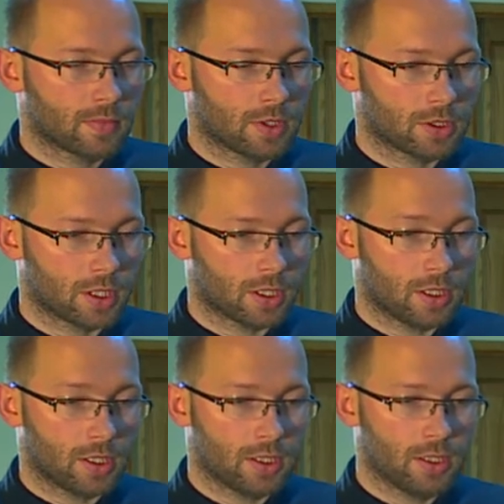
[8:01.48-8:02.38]

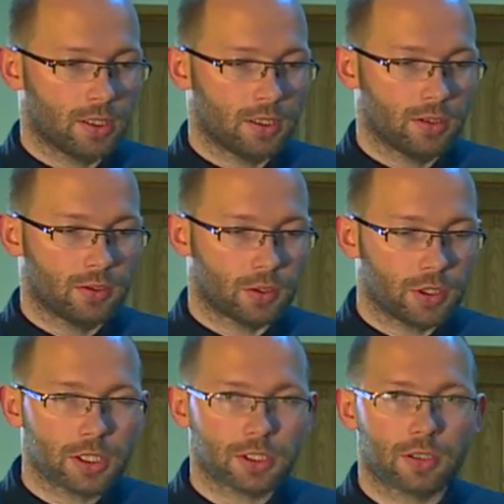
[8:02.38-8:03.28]
że to
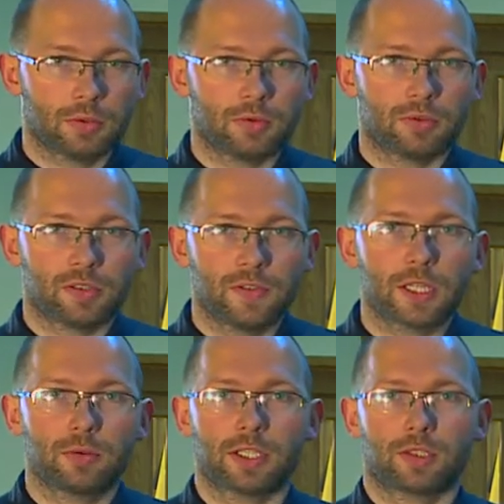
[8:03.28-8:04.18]
nie są
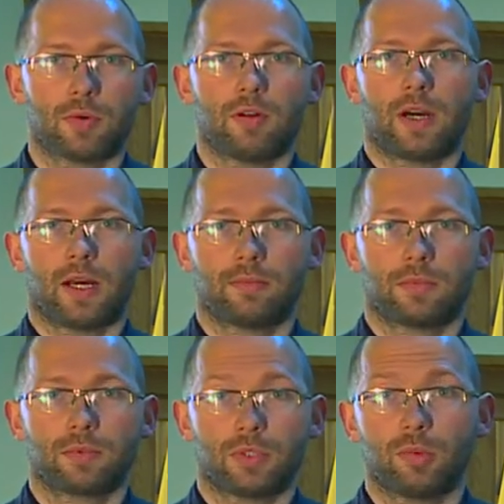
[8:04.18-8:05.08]
zwykłe słowa,
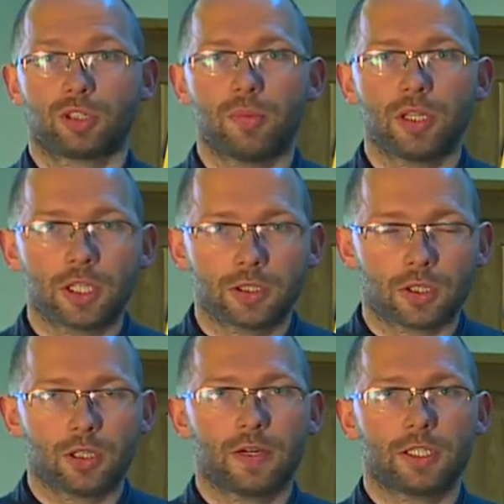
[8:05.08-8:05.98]
które możemy
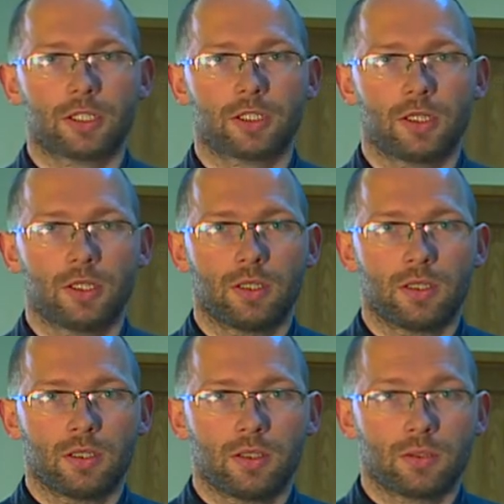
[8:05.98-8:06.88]
ignorować,
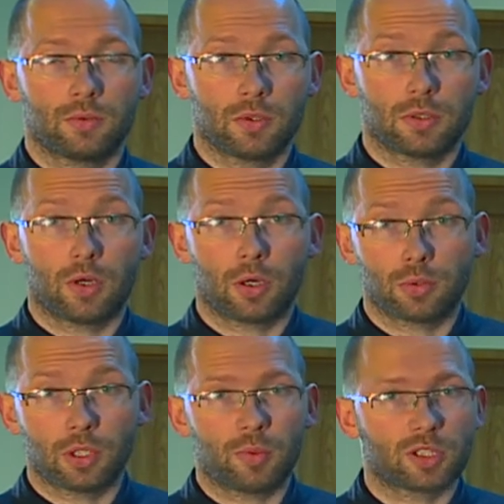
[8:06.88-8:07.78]
które, o
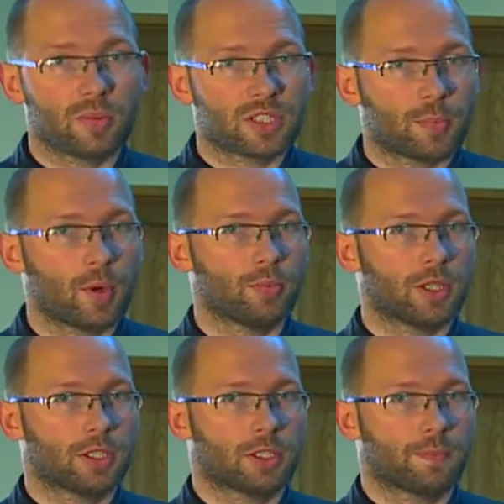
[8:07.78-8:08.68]
których możemy
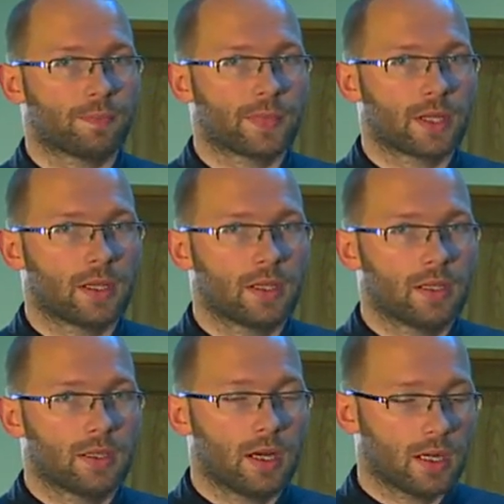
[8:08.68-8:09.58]
zapomnieć,
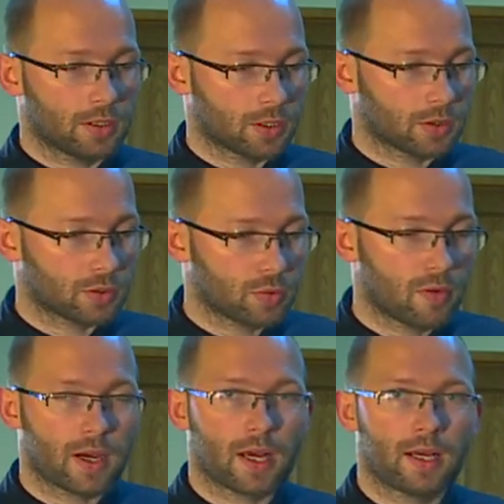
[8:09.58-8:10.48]
ale to są
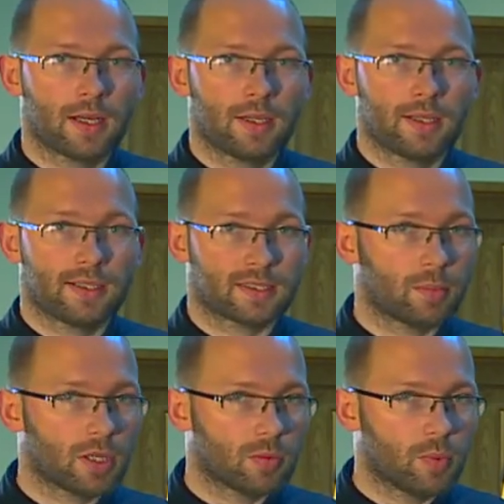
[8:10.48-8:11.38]
słowa
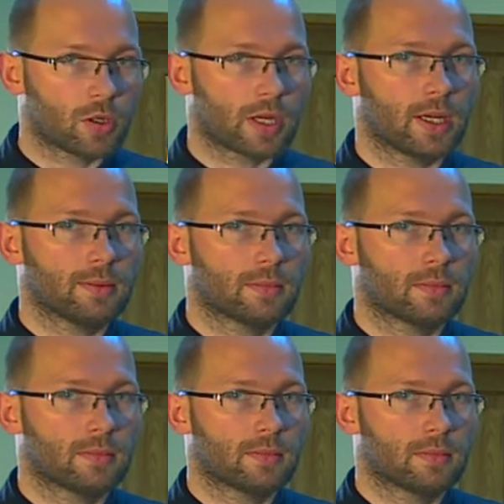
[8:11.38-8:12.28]
samego Boga,
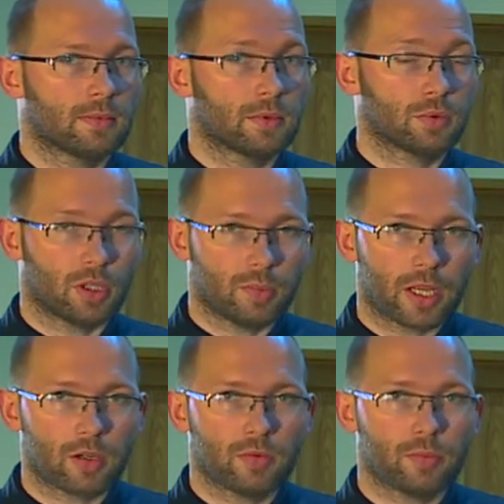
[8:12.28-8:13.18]
które
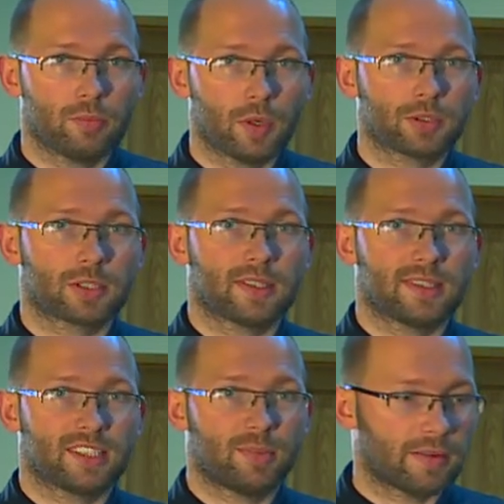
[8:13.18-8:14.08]
mają moc
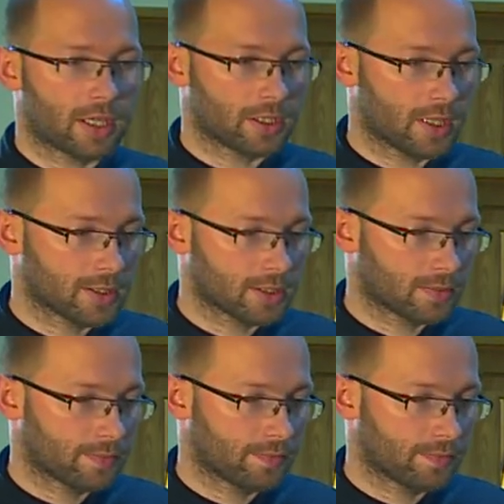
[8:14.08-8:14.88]
zbawiać nas.